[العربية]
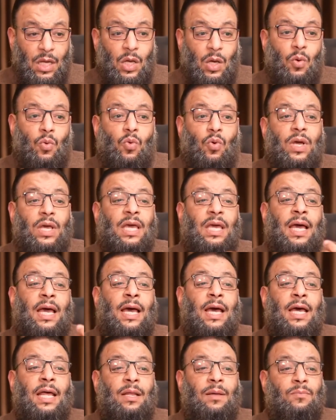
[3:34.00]
وجي
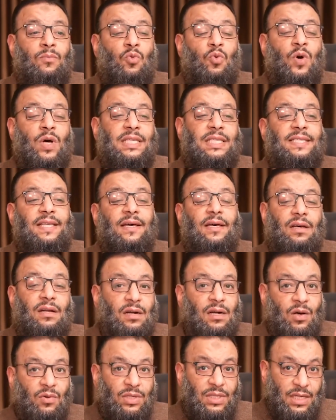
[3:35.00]
عالم وثق
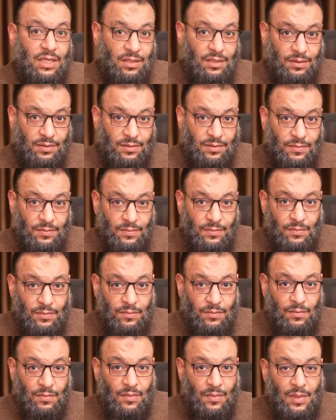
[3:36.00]
الراوي ده
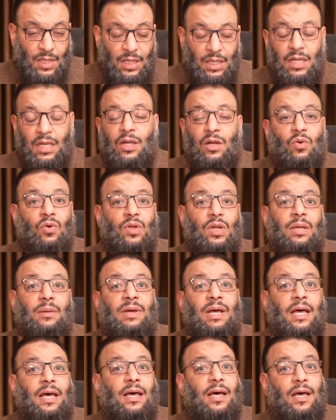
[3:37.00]
ليه
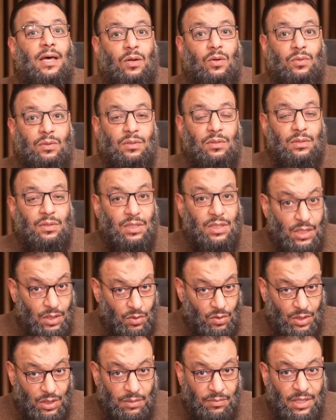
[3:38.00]
العلماء قالوا ليه
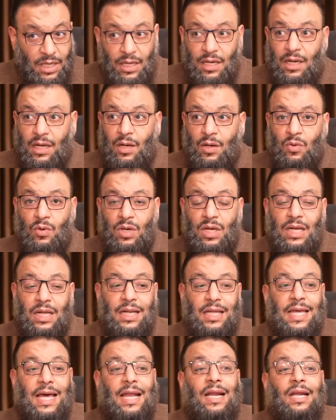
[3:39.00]
العلماء قالوا
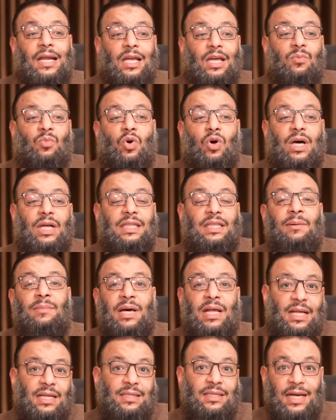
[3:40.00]
الجرح مقدم
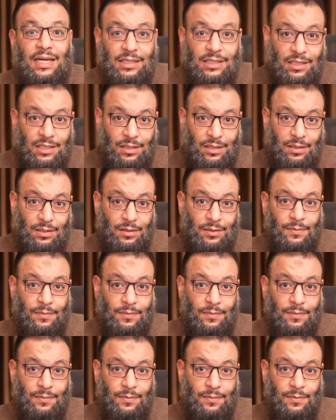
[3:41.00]
على التعديل